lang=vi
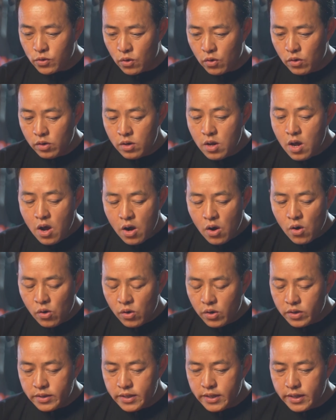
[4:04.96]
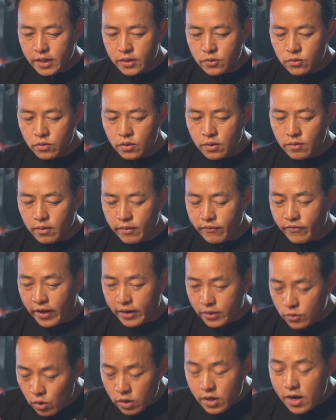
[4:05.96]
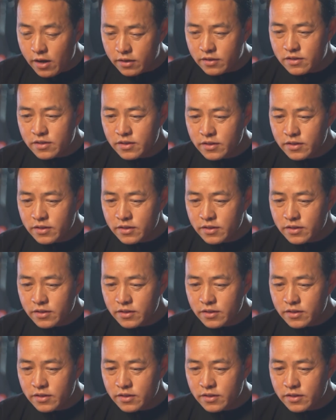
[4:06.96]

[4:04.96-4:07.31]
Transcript: số hộ ấy thì chúng tôi phải nhốt lợn